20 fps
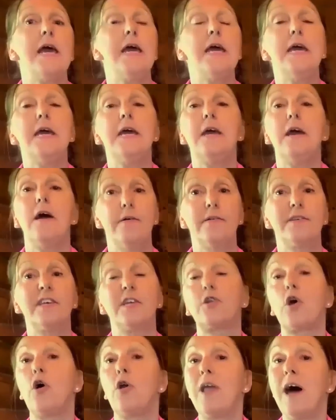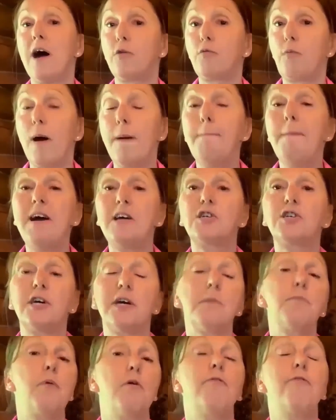Et c'est un endroit
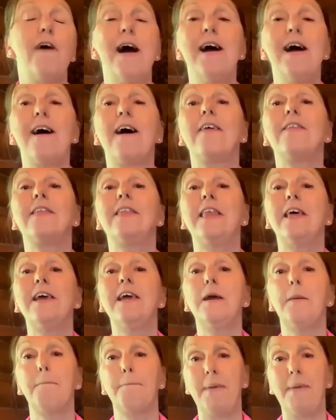magique pour faire des